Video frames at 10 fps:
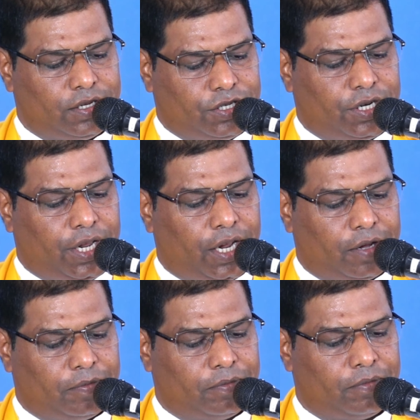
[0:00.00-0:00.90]
जिन्हें
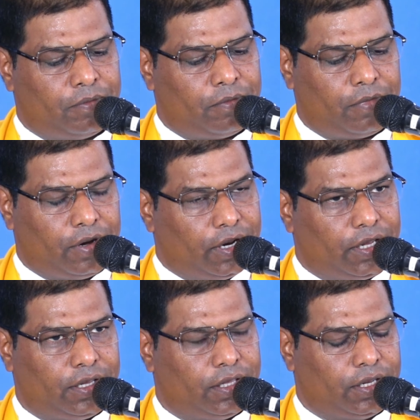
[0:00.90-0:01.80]
हम
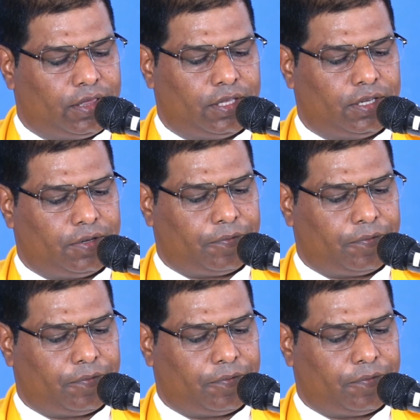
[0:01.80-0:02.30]
नहीं देखते